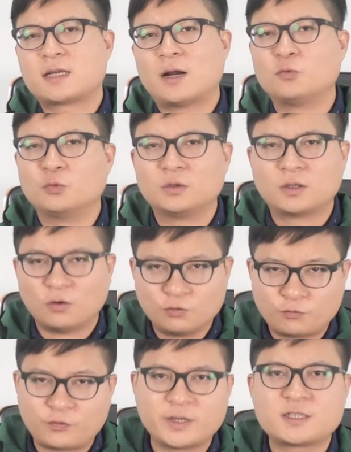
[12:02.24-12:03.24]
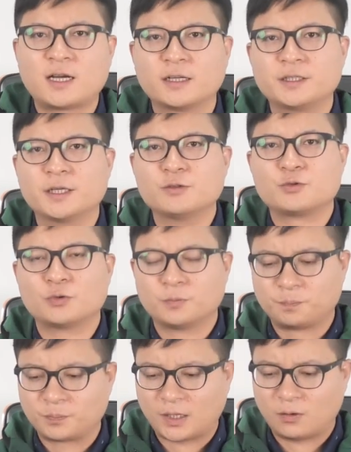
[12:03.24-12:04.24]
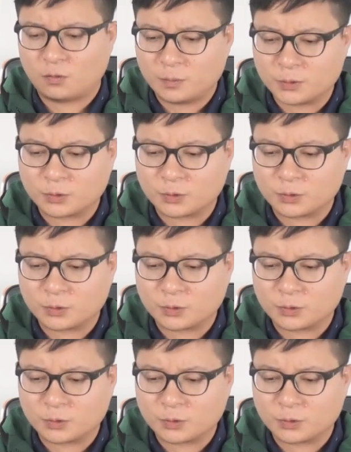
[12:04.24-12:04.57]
债务都非常的严重。那我们